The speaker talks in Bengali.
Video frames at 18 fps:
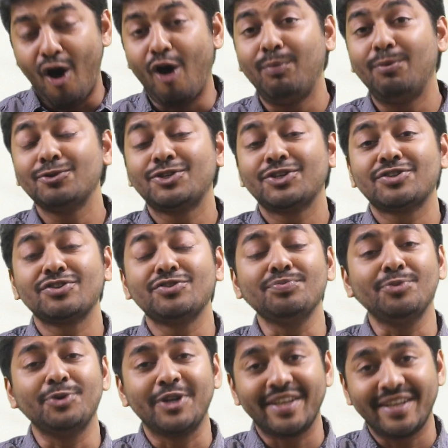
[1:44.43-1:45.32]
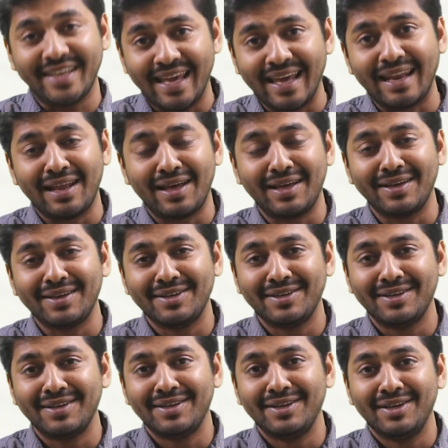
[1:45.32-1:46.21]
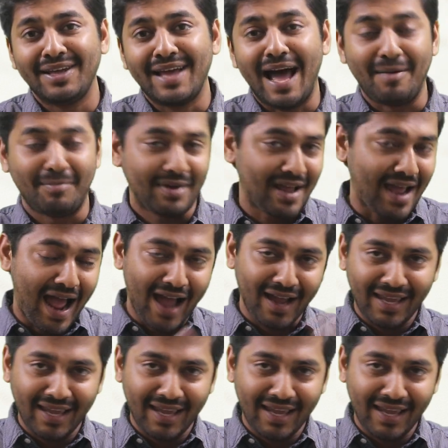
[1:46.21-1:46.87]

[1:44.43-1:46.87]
অবচেতন মনের খেলা আমরা